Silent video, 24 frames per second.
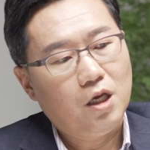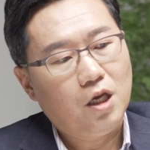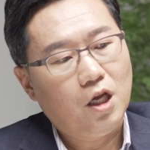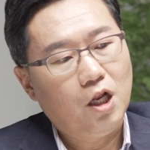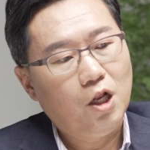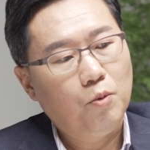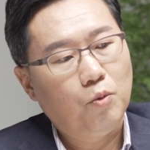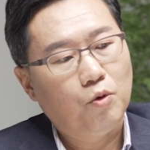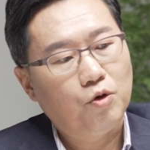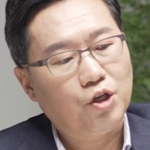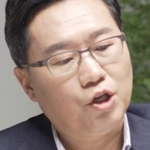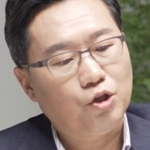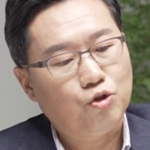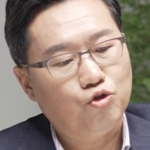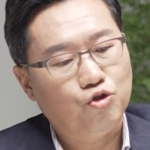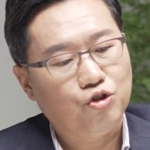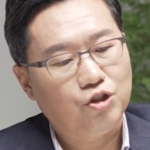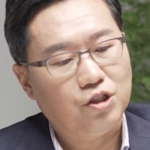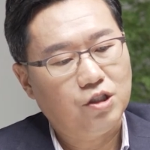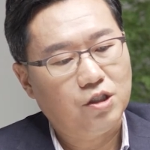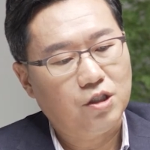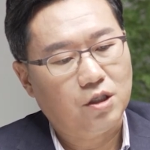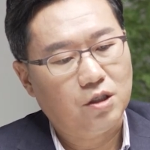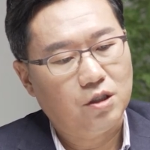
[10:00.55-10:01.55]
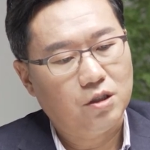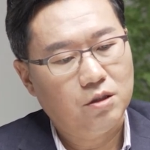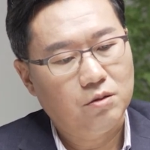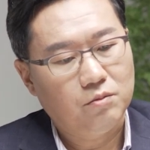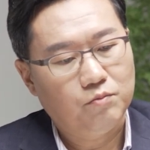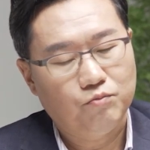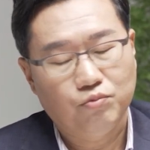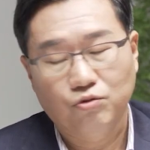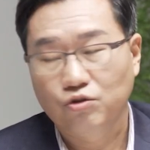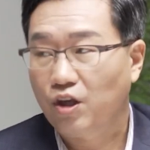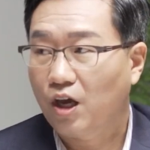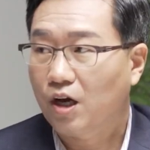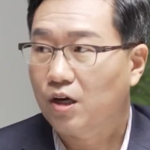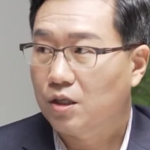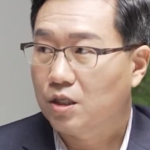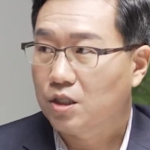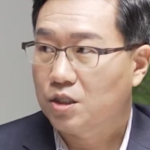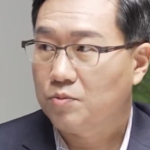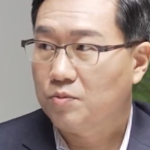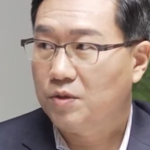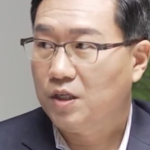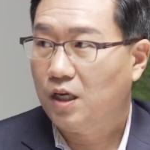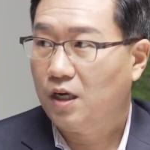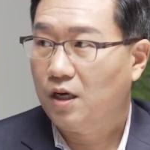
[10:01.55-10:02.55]
일본의 주식시장은 붕괴가
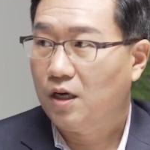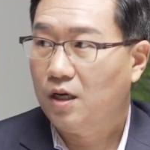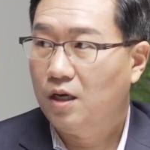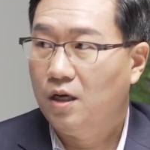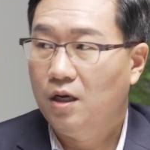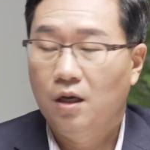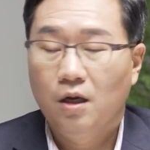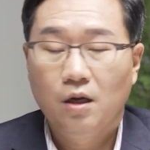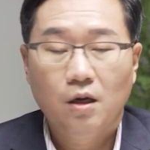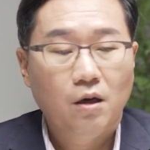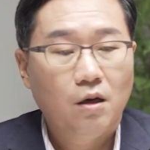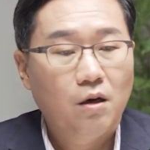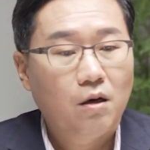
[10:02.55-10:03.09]
됐습니다. 네.